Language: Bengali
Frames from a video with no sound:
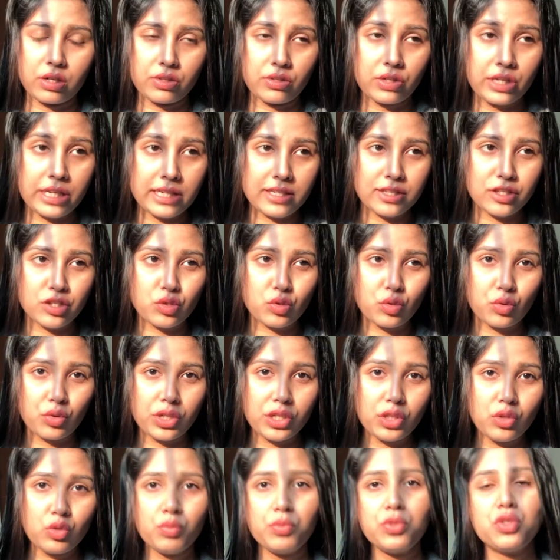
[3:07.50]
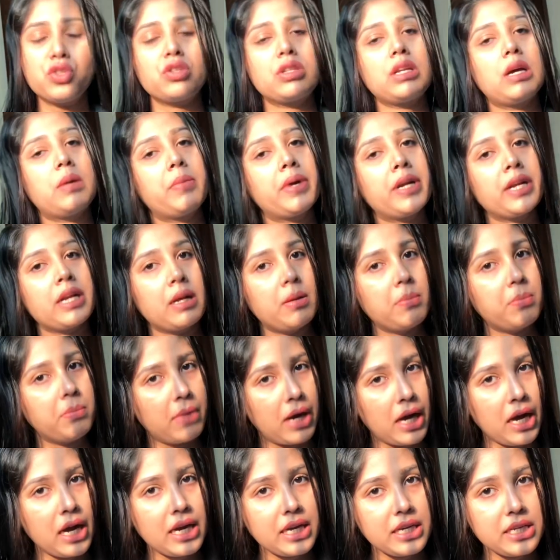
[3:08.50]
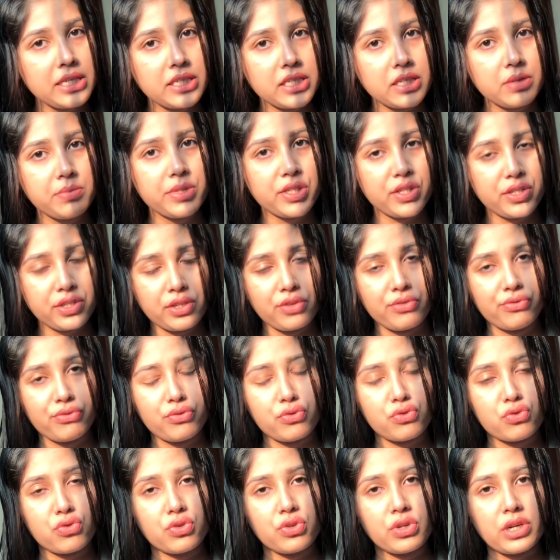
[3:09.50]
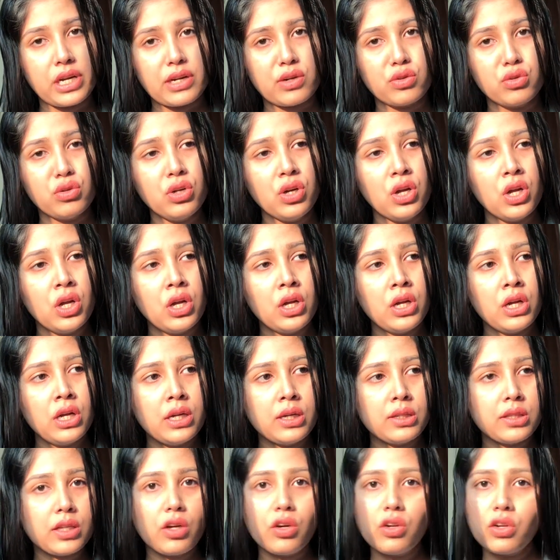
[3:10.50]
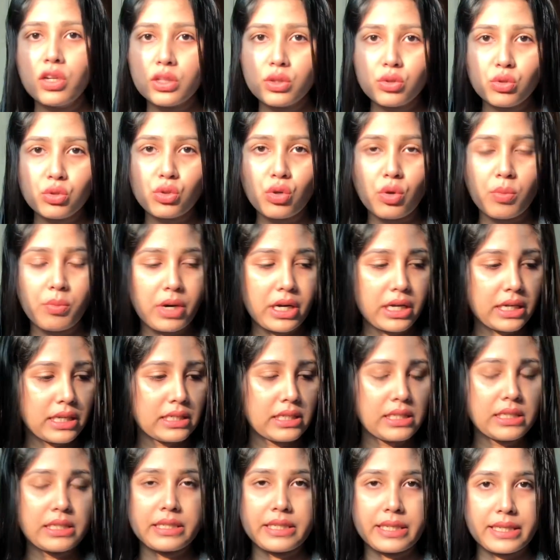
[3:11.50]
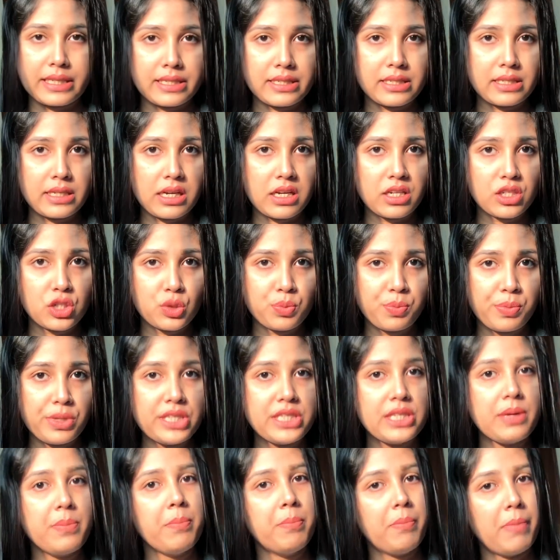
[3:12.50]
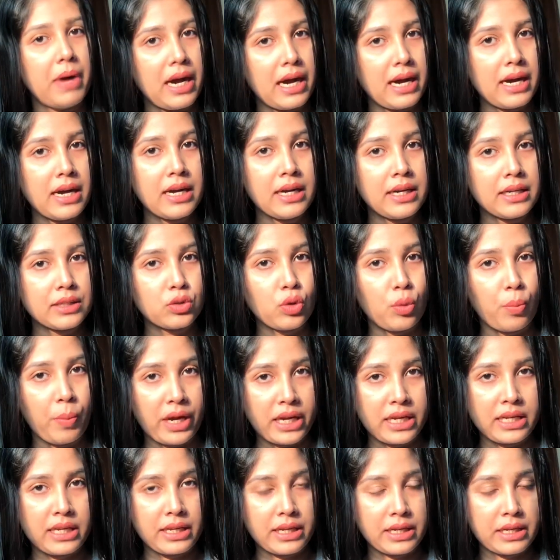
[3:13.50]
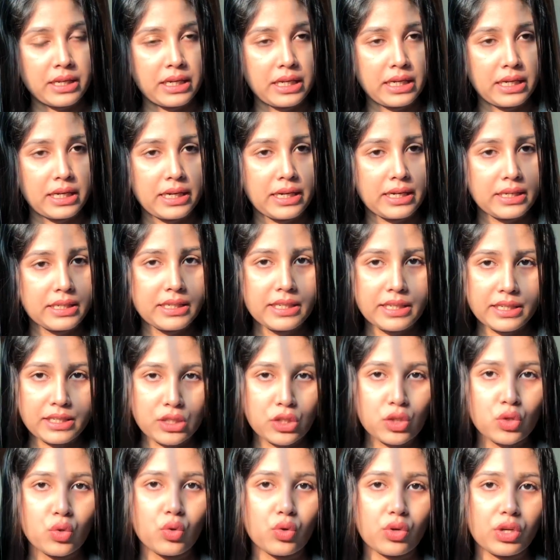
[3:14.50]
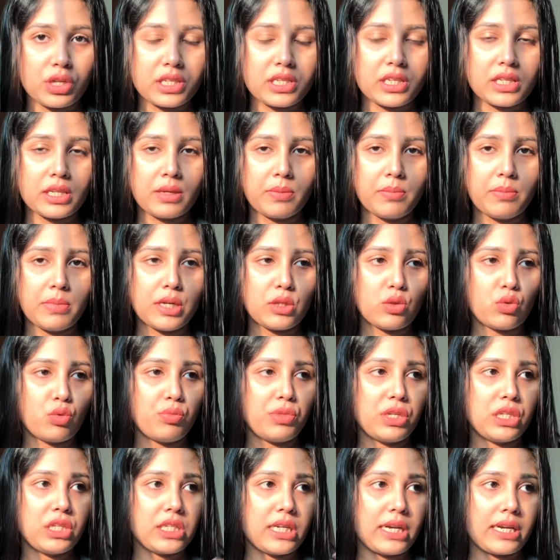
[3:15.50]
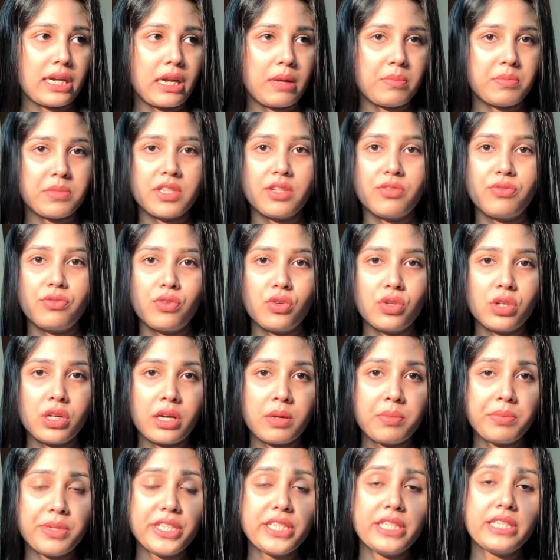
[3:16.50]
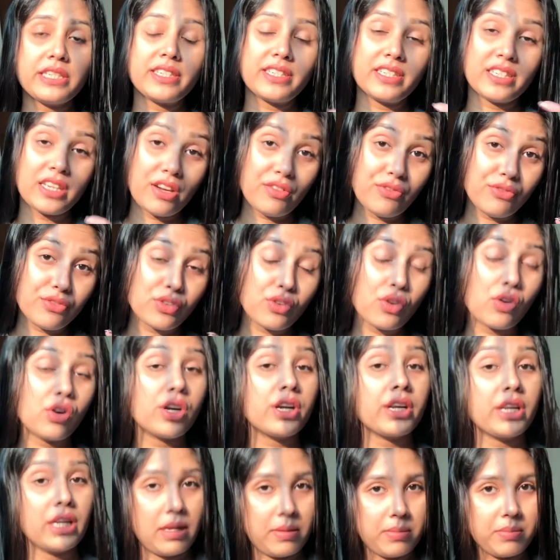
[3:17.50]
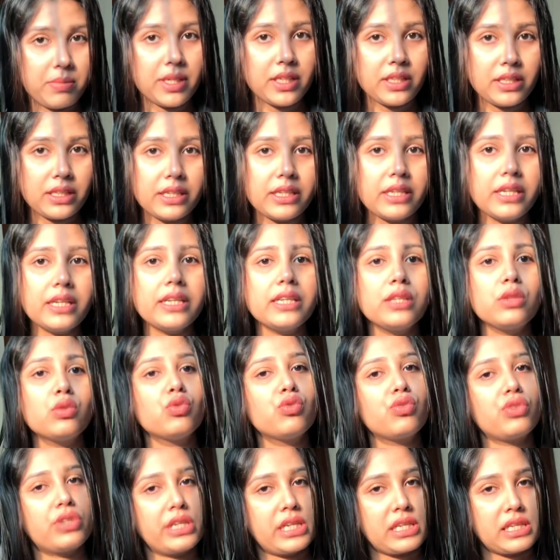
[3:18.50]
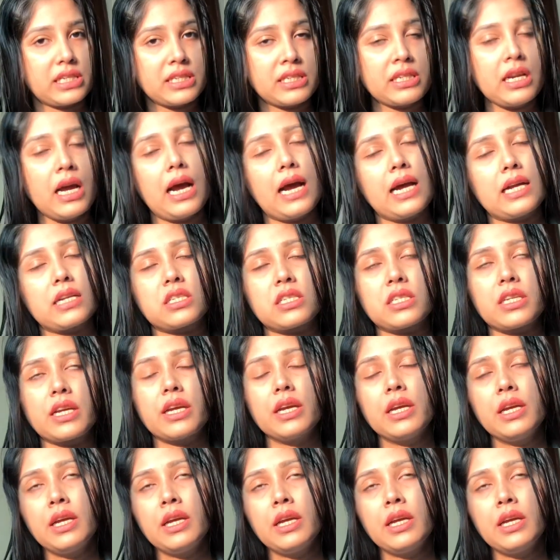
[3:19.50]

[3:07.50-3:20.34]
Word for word: টেক্সট করি তুমি যদি আমার নাম মাহা হিসেবে সেভ করে রাখো তাহলে তো তোমার কাছে টেক্সটটা আসবে যে মাহা তোমাকে টেক্সট করেছে বা তুমি যার নাম সেভ করে রাখবে সেই সেভড করা নাম্বার থেকে কিন্তু টেক্সটটা আসে